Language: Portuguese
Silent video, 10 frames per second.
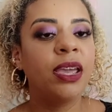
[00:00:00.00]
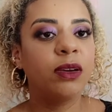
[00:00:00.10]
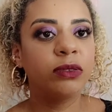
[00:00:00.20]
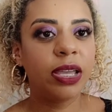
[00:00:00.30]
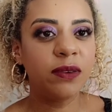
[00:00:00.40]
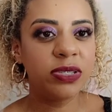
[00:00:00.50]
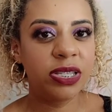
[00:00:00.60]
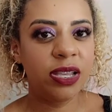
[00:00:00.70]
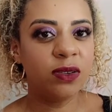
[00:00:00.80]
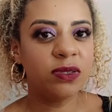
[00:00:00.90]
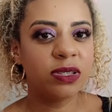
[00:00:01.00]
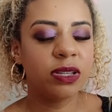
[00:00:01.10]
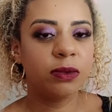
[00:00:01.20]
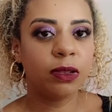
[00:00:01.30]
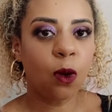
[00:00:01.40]
eu tenho cílios
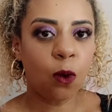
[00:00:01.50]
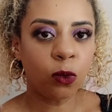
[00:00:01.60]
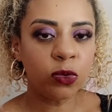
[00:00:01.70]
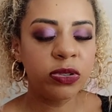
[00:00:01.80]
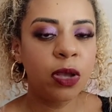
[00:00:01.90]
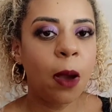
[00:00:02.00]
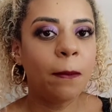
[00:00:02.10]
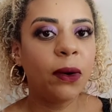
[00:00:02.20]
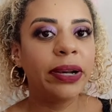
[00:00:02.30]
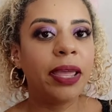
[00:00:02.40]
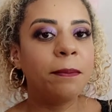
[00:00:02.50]
longos, porém